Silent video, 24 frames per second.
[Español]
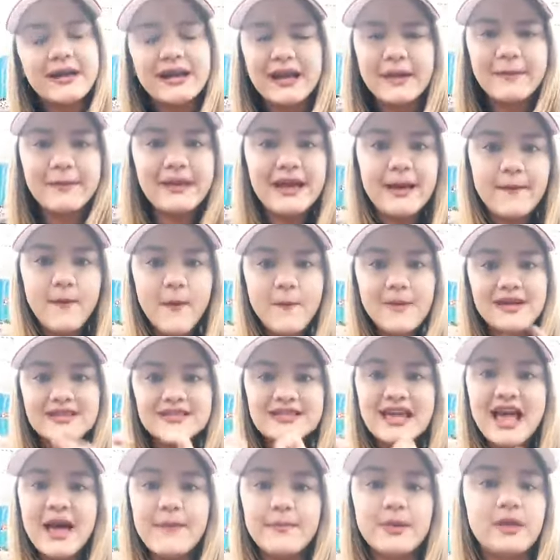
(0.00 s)
envíame un
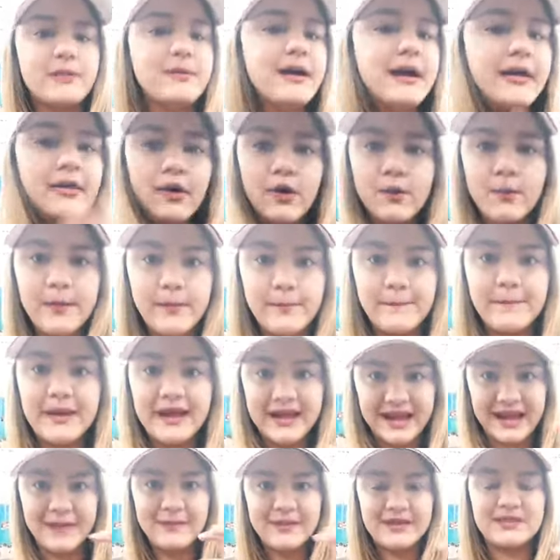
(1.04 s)
mensaje privado
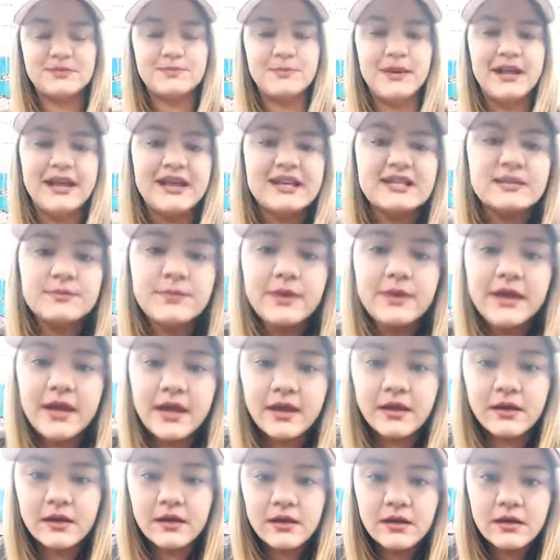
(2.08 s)
para que me expliques
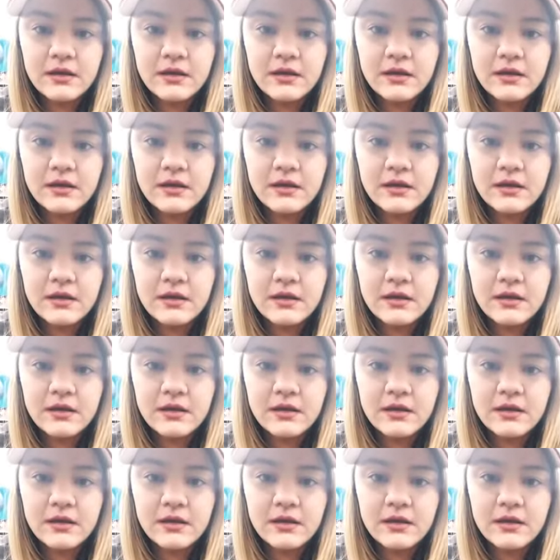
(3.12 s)
bien.